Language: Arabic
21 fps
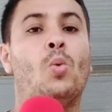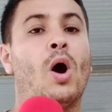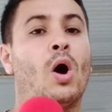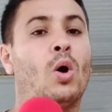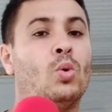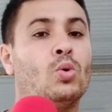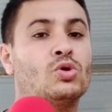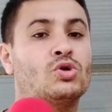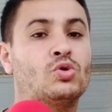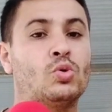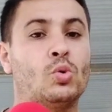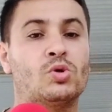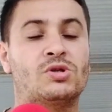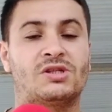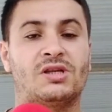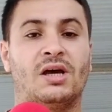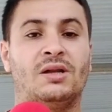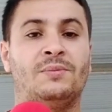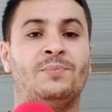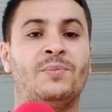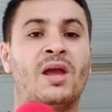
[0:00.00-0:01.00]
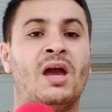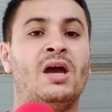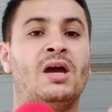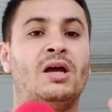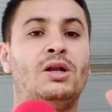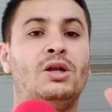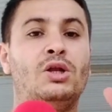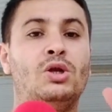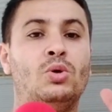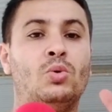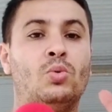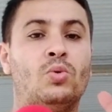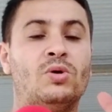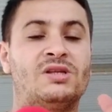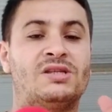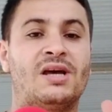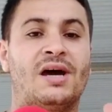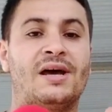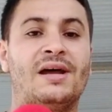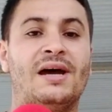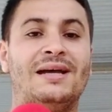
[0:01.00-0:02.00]
وخصوصا
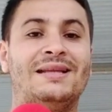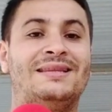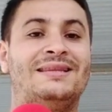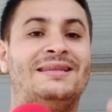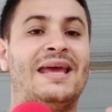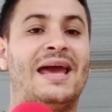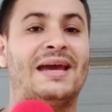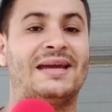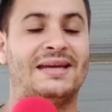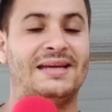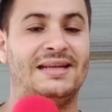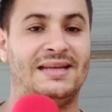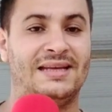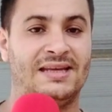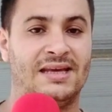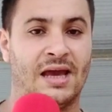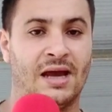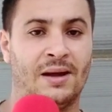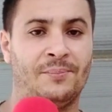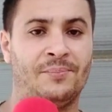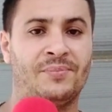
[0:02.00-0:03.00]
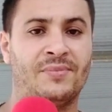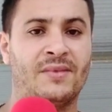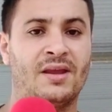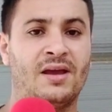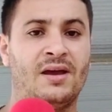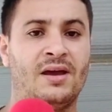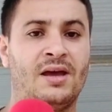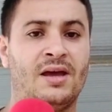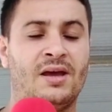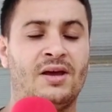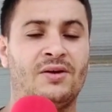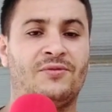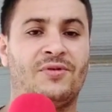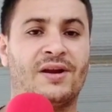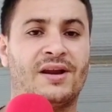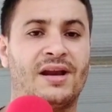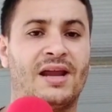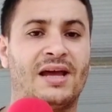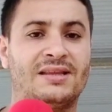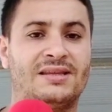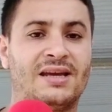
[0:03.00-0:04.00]
لوزراء الداخلية
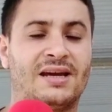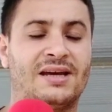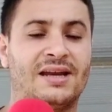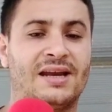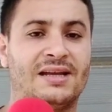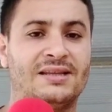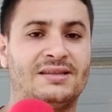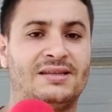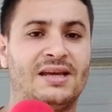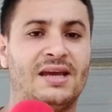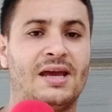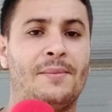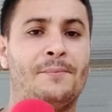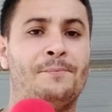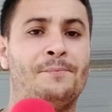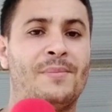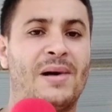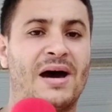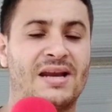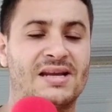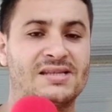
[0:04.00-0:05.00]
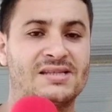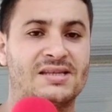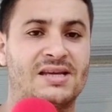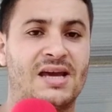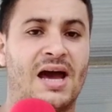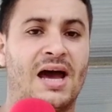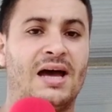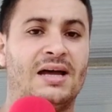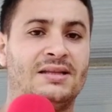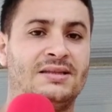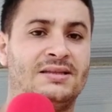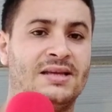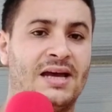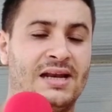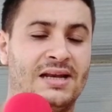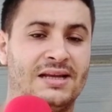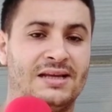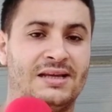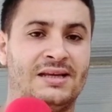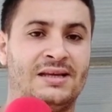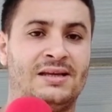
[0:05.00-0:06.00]
فرناندي غراندي مارسكا
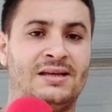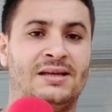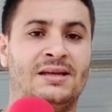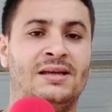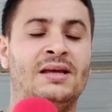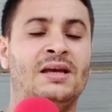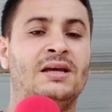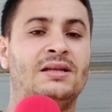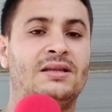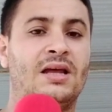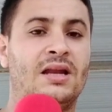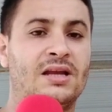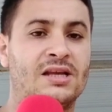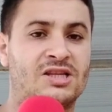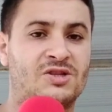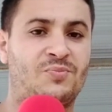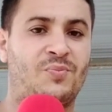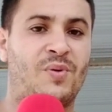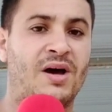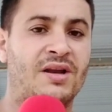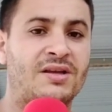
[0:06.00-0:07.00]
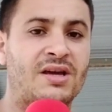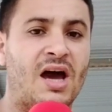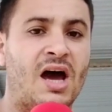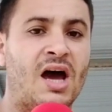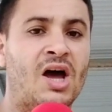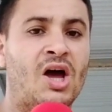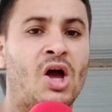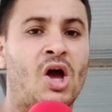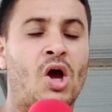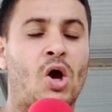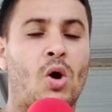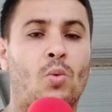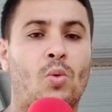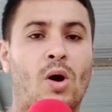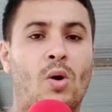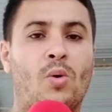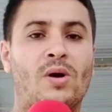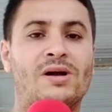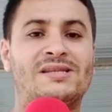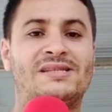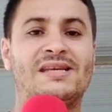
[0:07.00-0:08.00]
ديال ديال اسبانيا
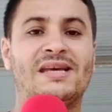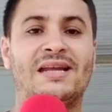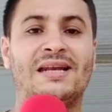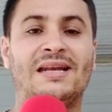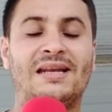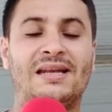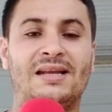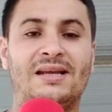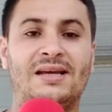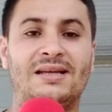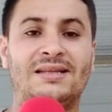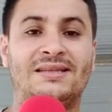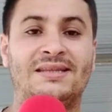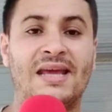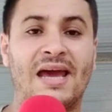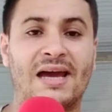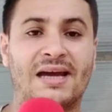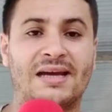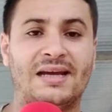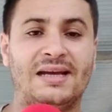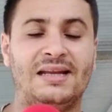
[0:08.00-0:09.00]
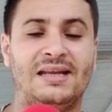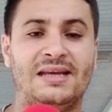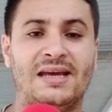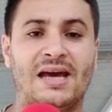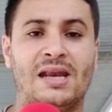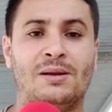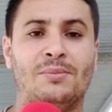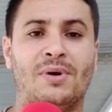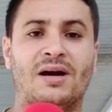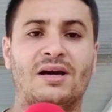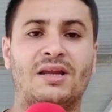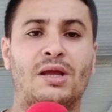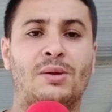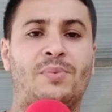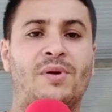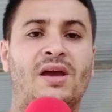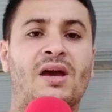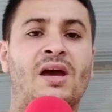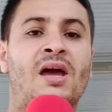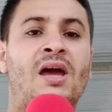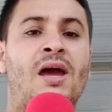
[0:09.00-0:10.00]
ووزير الداخليه
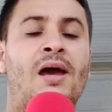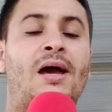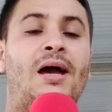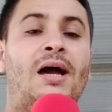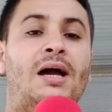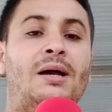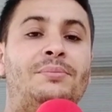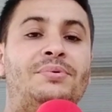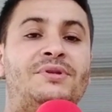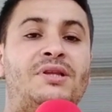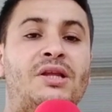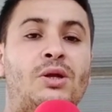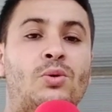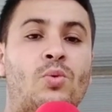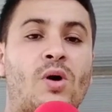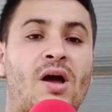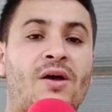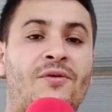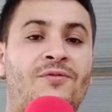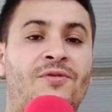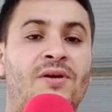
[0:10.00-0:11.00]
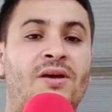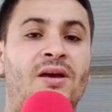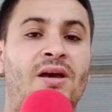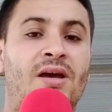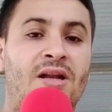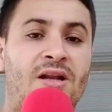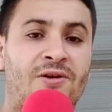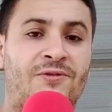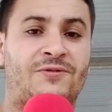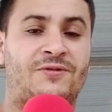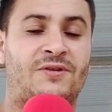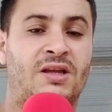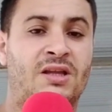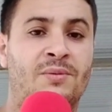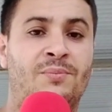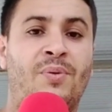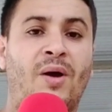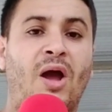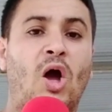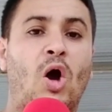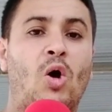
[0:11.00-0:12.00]
المغربي عبد الوافي لفتي
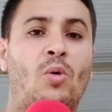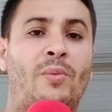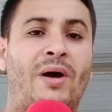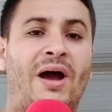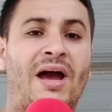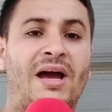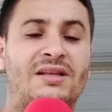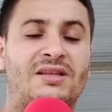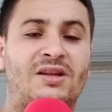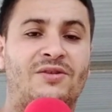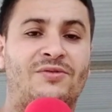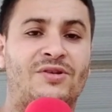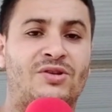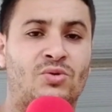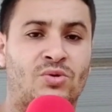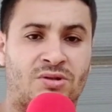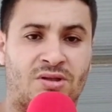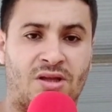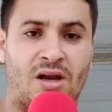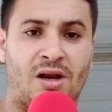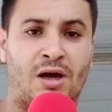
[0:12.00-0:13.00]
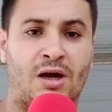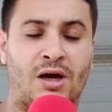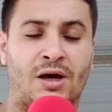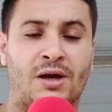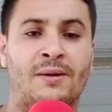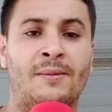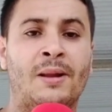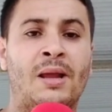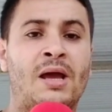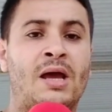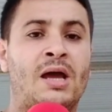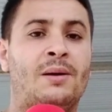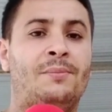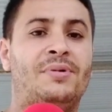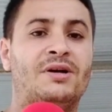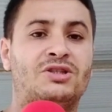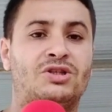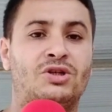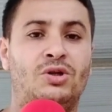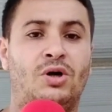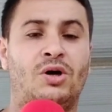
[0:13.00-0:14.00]
بقاو مع هذا الفيديو حتى الاخر
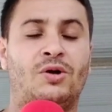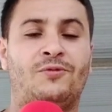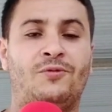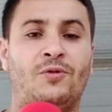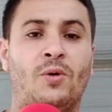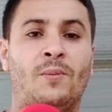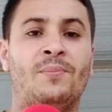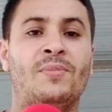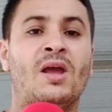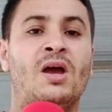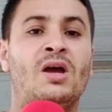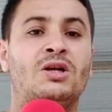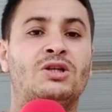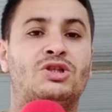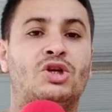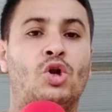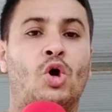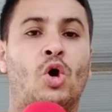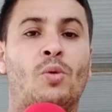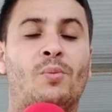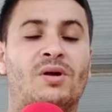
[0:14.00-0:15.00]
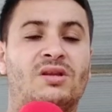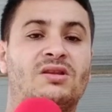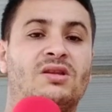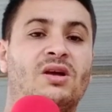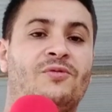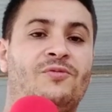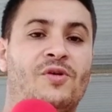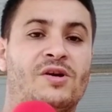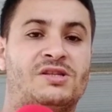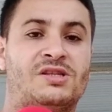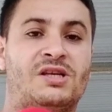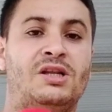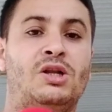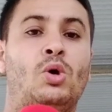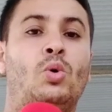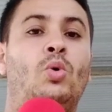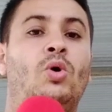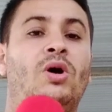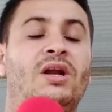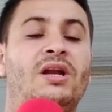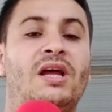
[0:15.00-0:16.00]
باش نعرفوا شنو هما التفاصيل
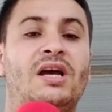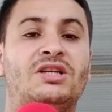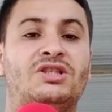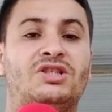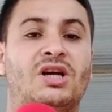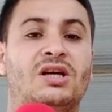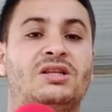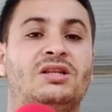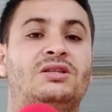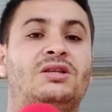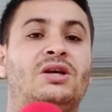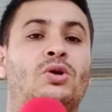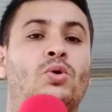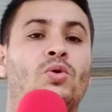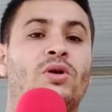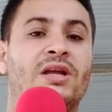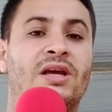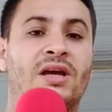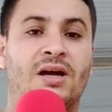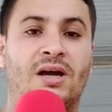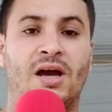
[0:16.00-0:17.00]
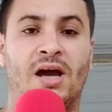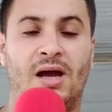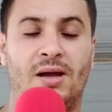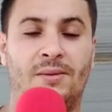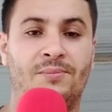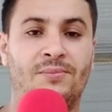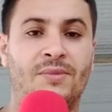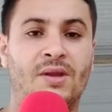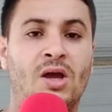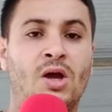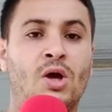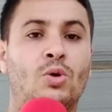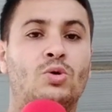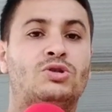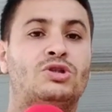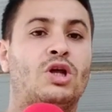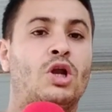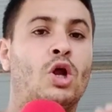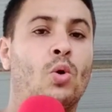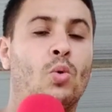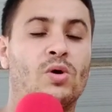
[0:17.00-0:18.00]
وعلاش غادي يديروا اللقاء
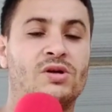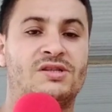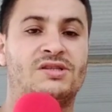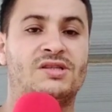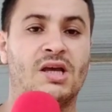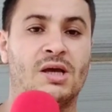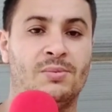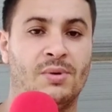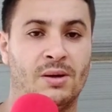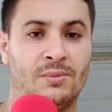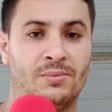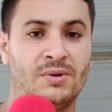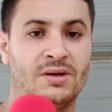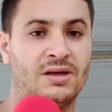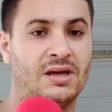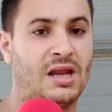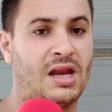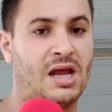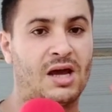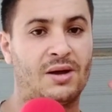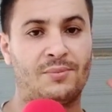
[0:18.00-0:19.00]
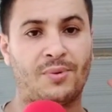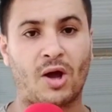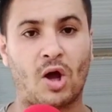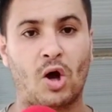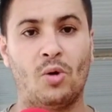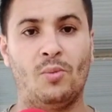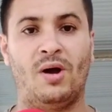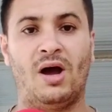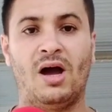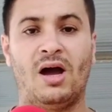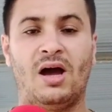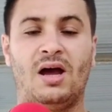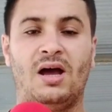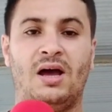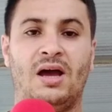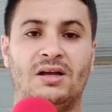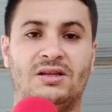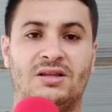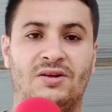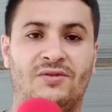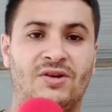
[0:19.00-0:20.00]
وشنو هو السبب يلا بقاو مع
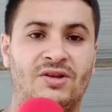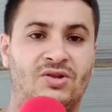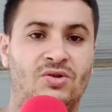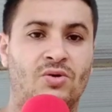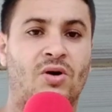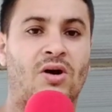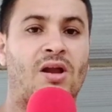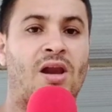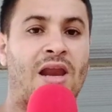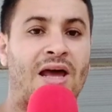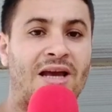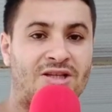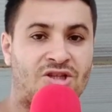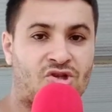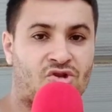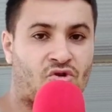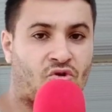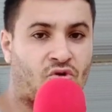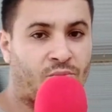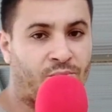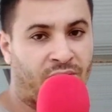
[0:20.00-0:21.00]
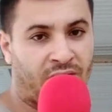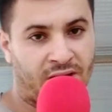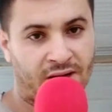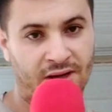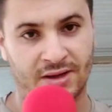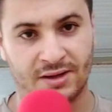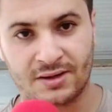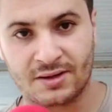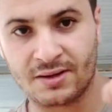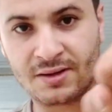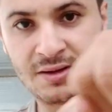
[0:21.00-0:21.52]
هذا الفيديو الله يجازيكم بخير